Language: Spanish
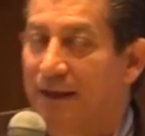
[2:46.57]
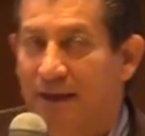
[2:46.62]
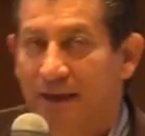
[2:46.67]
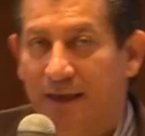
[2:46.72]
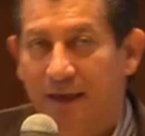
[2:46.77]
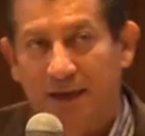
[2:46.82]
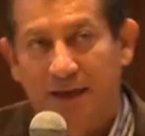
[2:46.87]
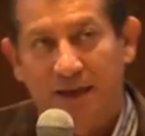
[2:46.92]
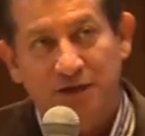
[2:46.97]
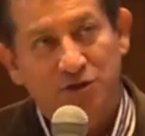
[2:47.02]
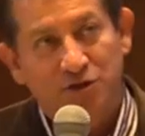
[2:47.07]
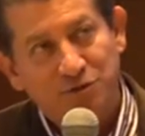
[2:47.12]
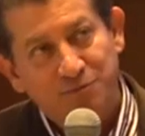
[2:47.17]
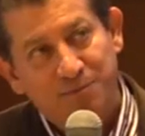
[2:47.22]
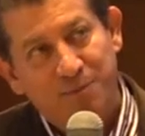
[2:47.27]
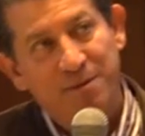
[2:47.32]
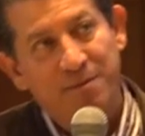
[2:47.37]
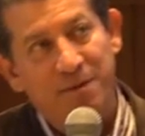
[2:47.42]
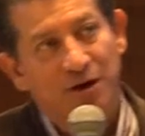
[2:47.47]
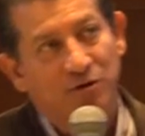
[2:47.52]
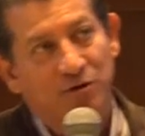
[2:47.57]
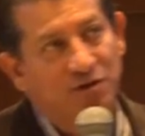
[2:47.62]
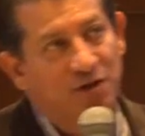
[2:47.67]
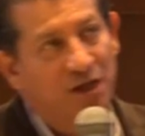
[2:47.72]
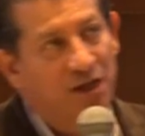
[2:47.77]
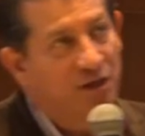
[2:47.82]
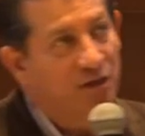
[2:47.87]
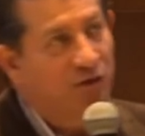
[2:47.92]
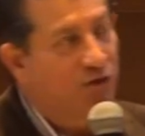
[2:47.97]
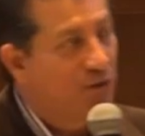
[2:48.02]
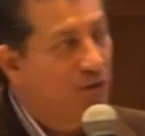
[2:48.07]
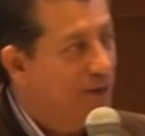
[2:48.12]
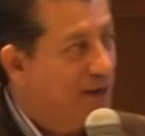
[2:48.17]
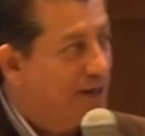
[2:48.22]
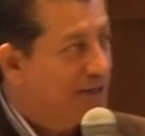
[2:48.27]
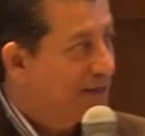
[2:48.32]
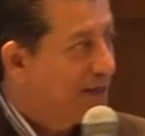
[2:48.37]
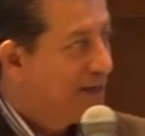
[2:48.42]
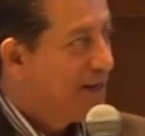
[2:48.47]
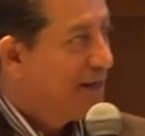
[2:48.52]
Y en esos primeros
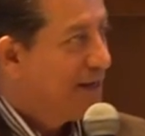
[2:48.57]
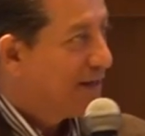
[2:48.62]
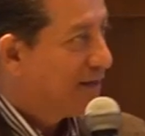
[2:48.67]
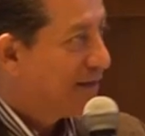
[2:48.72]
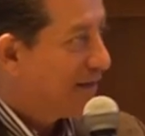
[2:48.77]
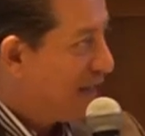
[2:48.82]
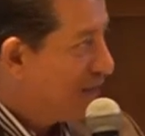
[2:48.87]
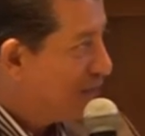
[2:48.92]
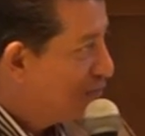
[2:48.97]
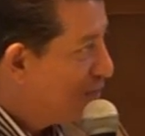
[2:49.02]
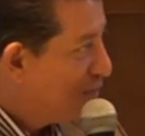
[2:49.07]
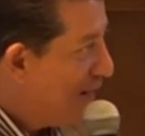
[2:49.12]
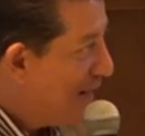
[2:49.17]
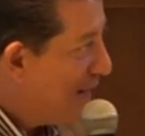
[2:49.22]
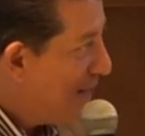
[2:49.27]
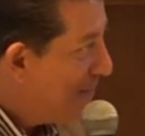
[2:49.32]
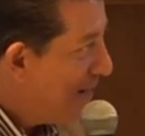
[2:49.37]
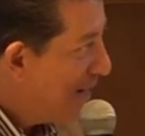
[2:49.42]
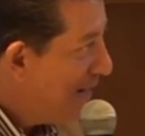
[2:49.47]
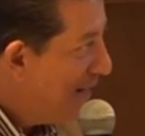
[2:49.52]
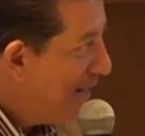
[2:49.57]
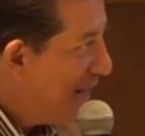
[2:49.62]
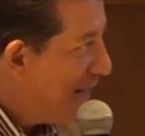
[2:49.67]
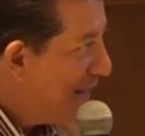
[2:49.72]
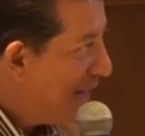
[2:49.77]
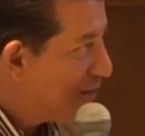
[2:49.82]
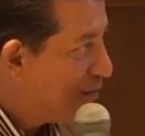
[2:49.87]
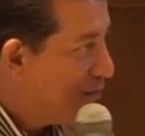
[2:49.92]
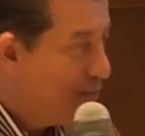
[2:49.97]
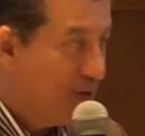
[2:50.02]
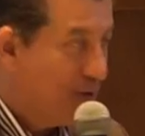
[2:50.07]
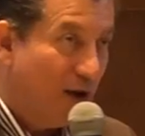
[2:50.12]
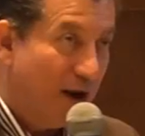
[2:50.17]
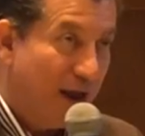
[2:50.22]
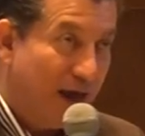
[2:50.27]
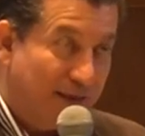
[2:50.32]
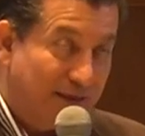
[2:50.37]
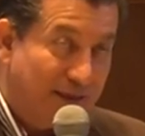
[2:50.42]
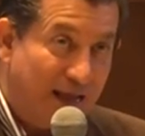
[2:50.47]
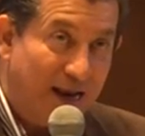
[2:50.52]
síntomas, tanto de la manía como
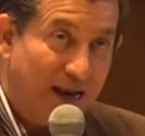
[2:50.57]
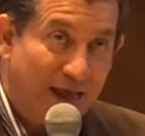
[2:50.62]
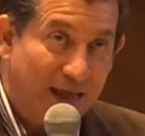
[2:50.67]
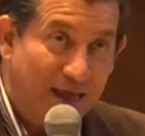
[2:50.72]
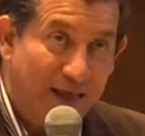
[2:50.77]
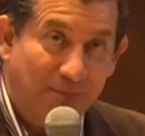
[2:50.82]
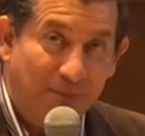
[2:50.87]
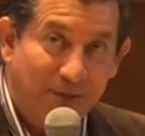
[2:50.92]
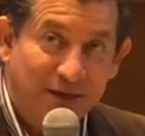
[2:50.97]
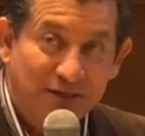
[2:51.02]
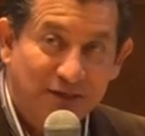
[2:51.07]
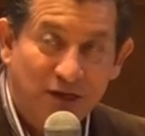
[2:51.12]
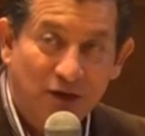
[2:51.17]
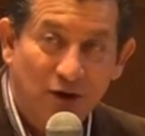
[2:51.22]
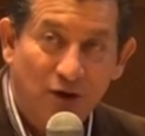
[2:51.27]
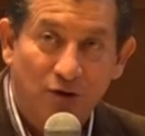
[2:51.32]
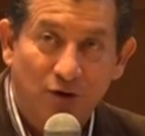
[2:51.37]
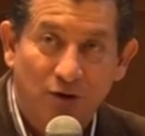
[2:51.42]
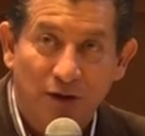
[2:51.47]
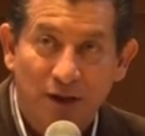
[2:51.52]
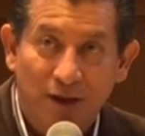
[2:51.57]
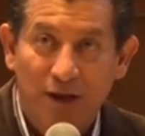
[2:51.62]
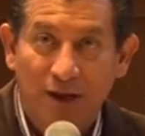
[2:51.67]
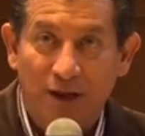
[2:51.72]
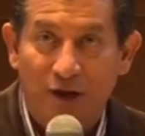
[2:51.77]
la de la depresión,